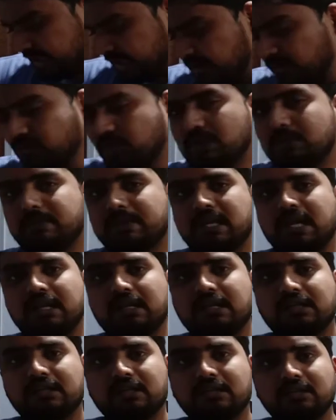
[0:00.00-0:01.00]
अल्कोहल बना
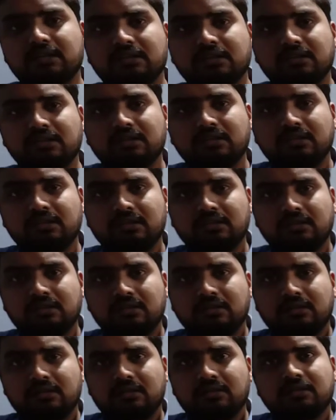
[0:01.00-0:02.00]
लेते हैं
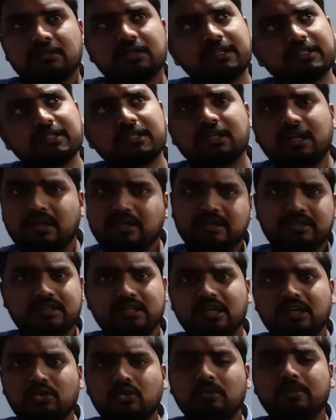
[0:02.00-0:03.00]
टर्सरी हाँ टर्सरी
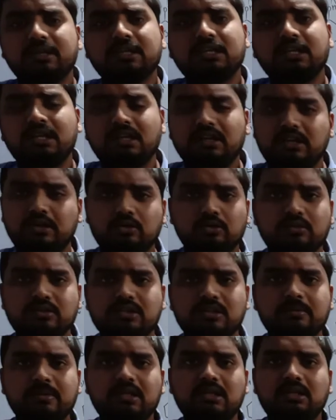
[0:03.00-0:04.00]
अल्कोहल बनते हैं कीटोन
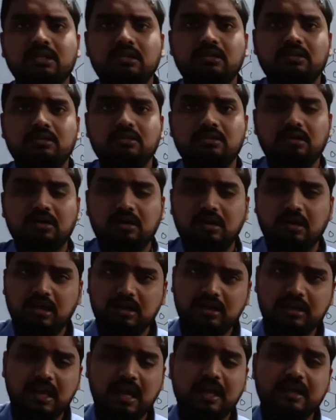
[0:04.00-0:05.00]
से बनते हैं
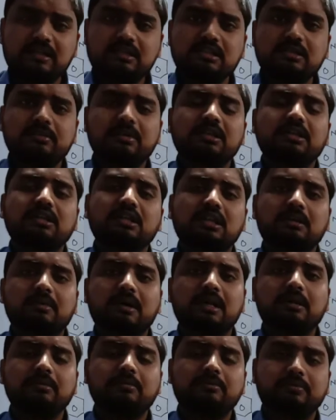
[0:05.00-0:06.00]
अल्डीहाइड से बनते हैं
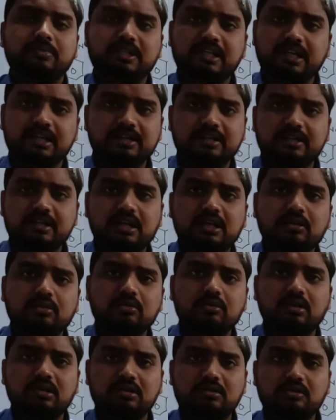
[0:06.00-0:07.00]
हमारे सेकेंडरी
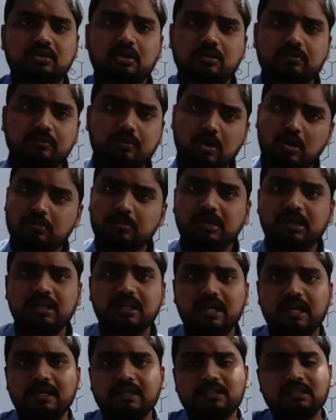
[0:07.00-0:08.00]
अल्कोहल्स और
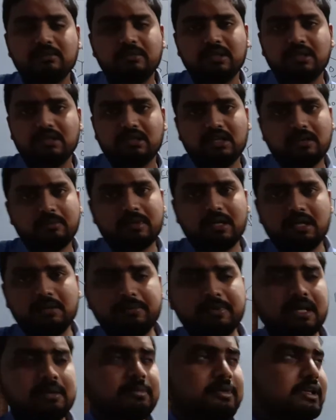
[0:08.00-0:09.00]
फॉर्मल से बनते हैं हमारे
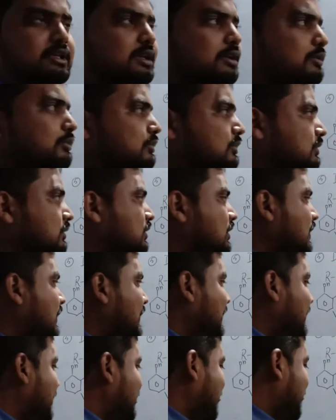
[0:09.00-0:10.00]
प्राइमरी अल्कोहल
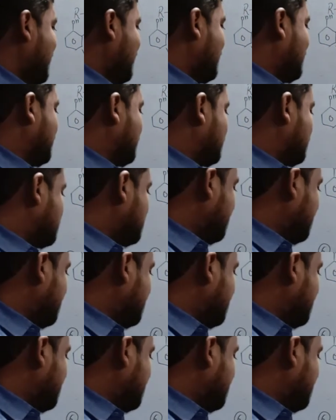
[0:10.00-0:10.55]
तो जब